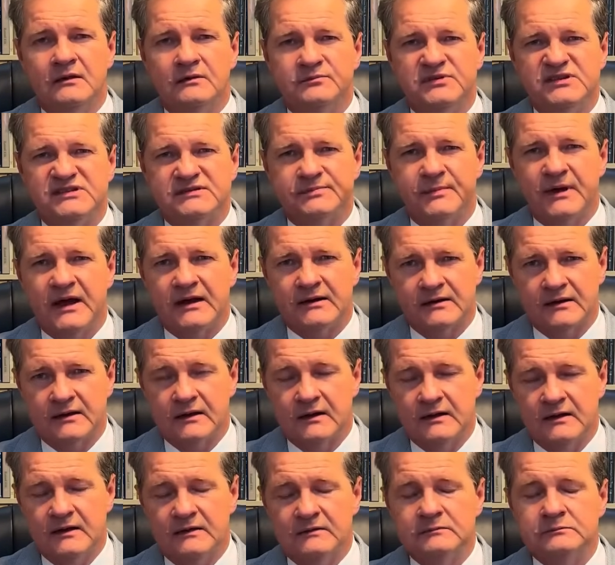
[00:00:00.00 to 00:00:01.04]

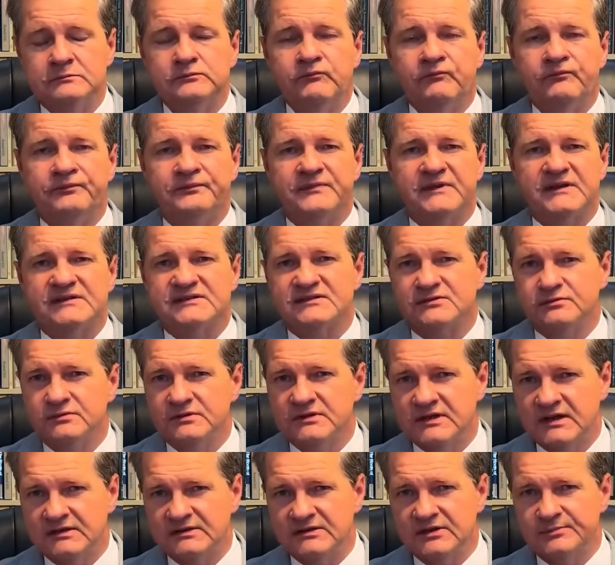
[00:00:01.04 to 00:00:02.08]
Bismarcka,
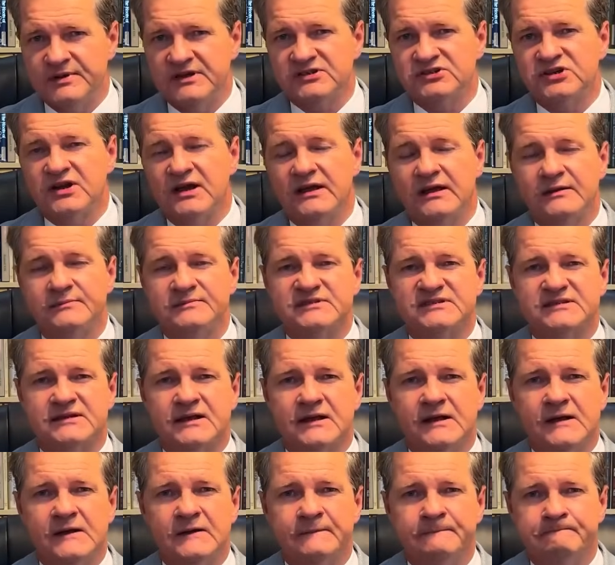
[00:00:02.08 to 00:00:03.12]
słynna depesza
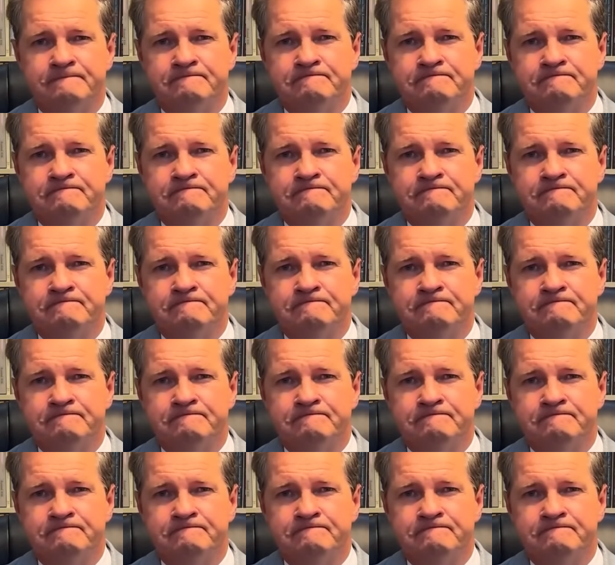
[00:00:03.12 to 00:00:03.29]
emska.